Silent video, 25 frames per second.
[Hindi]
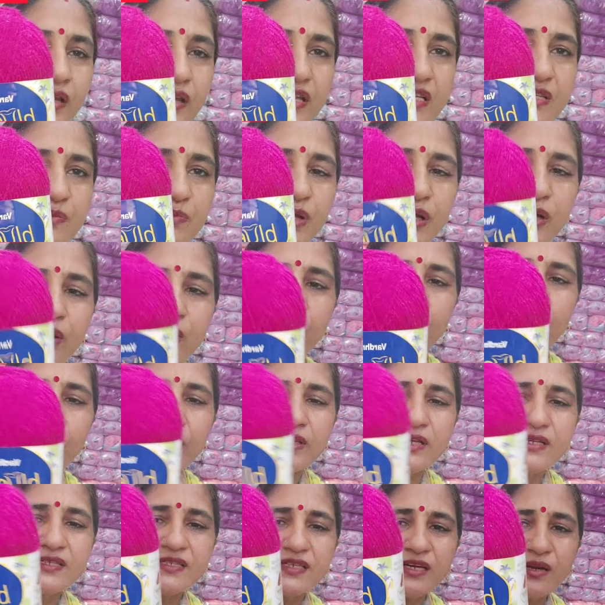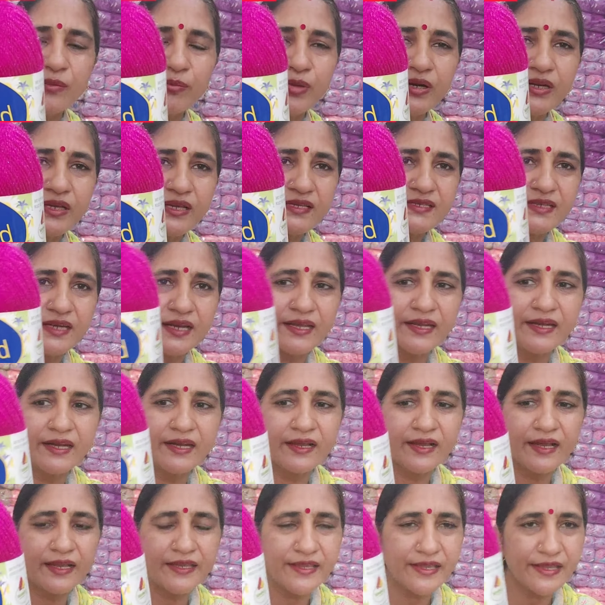इसमें नौ और दस नंबर की सिलाई
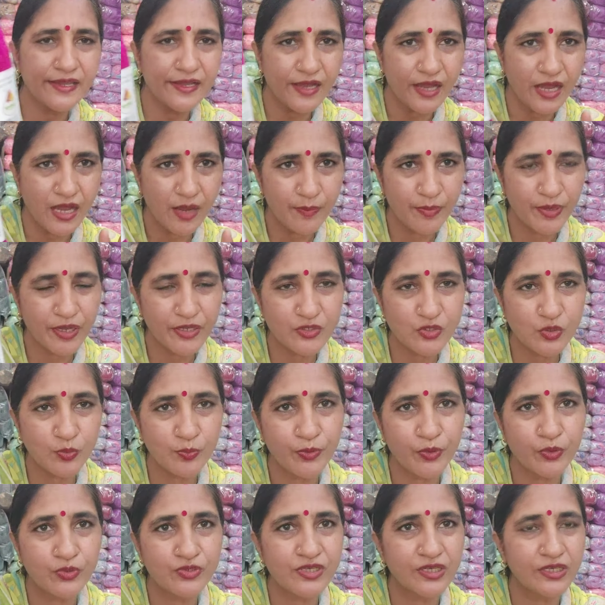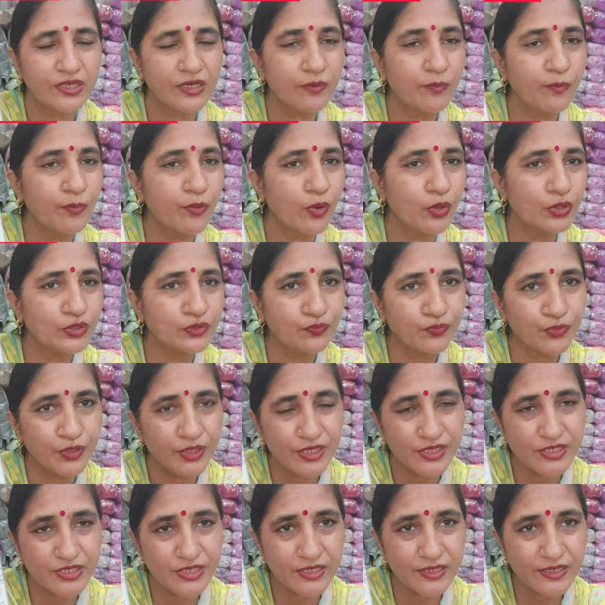लगाइए आपका जो प्रोजेक्ट ना बहुत
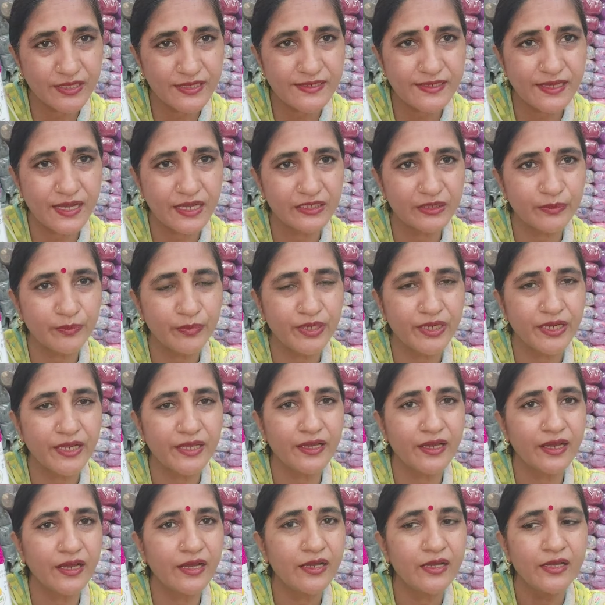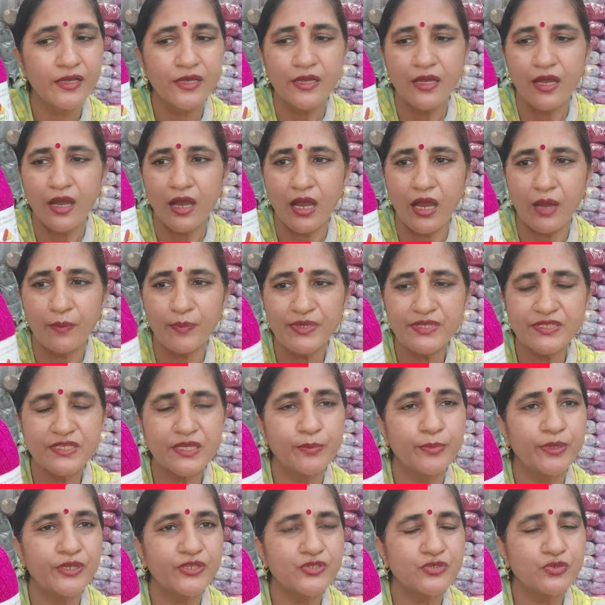फिनिशिंग के साथ बनेगा आप
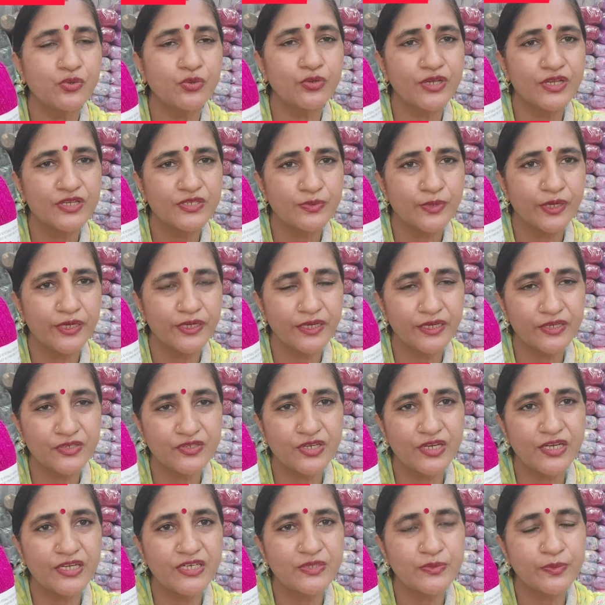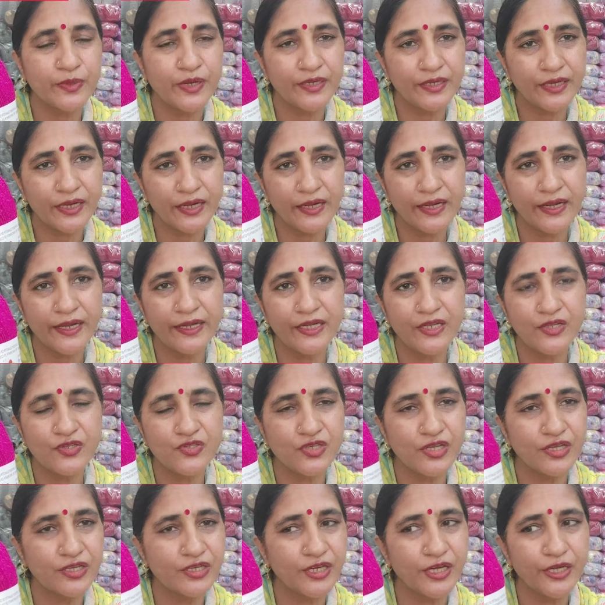इसे बच्चों के स्वेटर जेंट स्वेटर लेडी
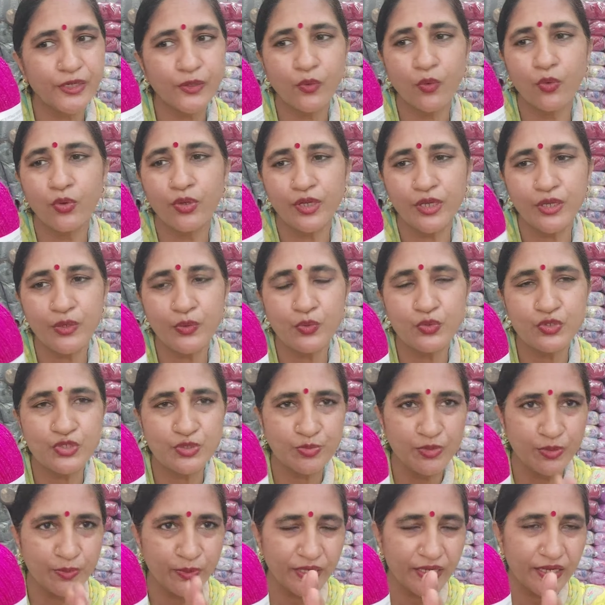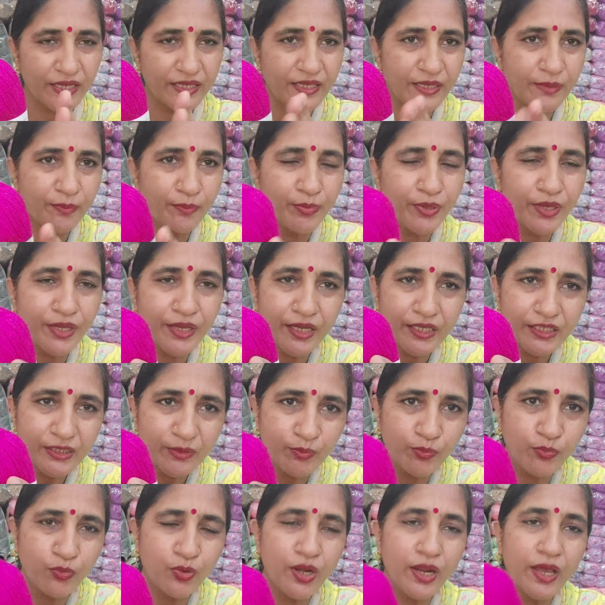जैकेट कोटी कुछ भी बनाइए बेहद
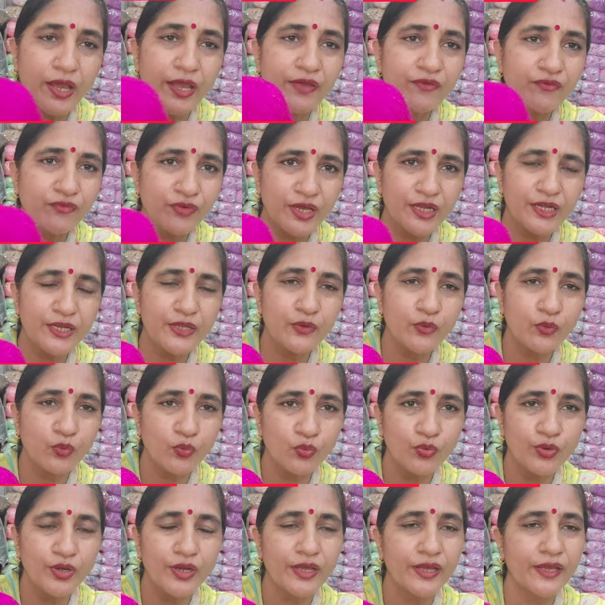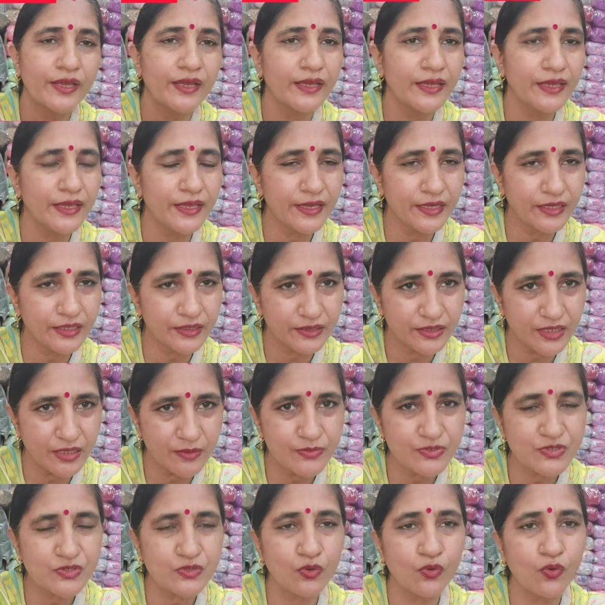मुलायम वाली ऊन है
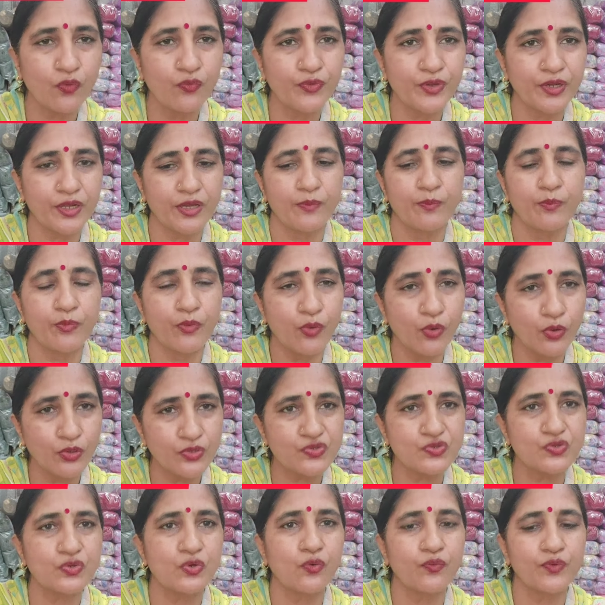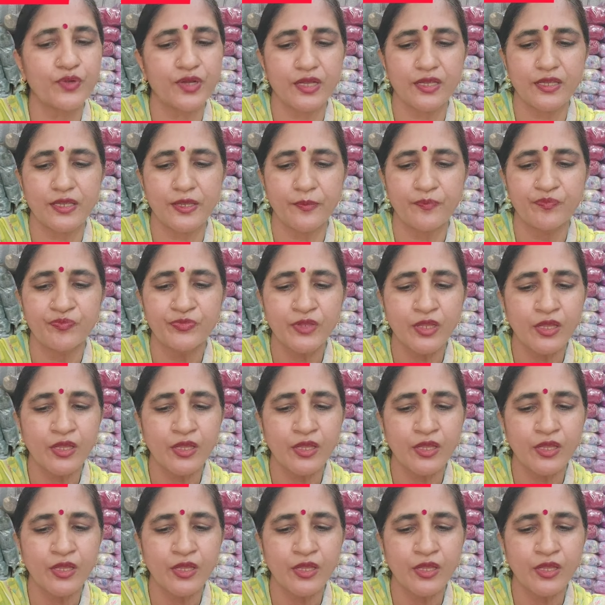एकदम सॉफ्ट है बहुत सॉफ्ट है ये